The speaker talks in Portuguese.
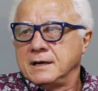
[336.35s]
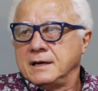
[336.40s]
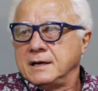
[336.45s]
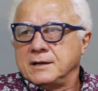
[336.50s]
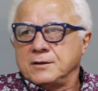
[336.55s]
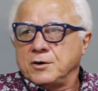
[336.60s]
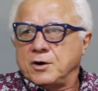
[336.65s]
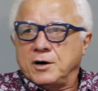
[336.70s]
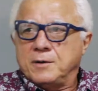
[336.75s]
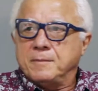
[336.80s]
é
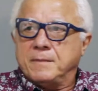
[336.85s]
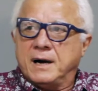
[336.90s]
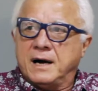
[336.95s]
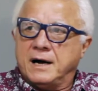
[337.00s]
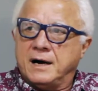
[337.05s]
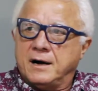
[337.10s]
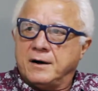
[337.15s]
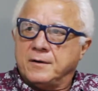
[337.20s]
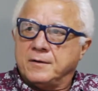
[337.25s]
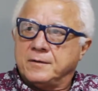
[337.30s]

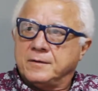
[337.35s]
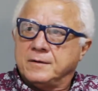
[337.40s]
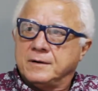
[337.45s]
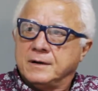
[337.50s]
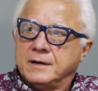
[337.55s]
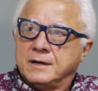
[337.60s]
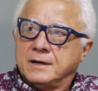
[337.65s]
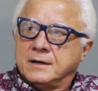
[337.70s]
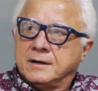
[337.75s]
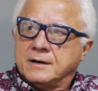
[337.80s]
normal
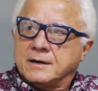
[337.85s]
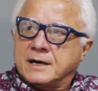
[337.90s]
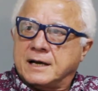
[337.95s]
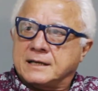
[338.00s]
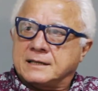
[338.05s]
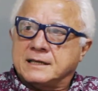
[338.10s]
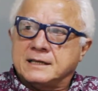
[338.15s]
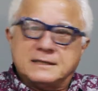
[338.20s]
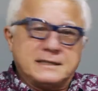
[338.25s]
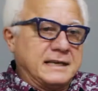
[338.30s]
cara
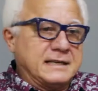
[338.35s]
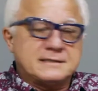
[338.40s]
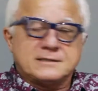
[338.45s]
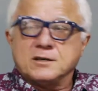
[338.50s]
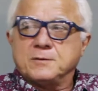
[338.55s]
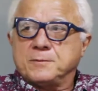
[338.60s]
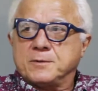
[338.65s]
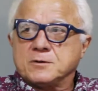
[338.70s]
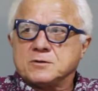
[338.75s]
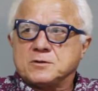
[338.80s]
tem
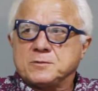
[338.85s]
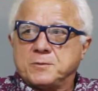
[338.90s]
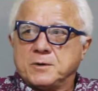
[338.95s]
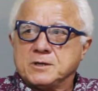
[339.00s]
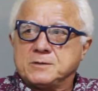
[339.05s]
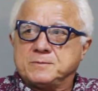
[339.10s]
tesão pelo suporte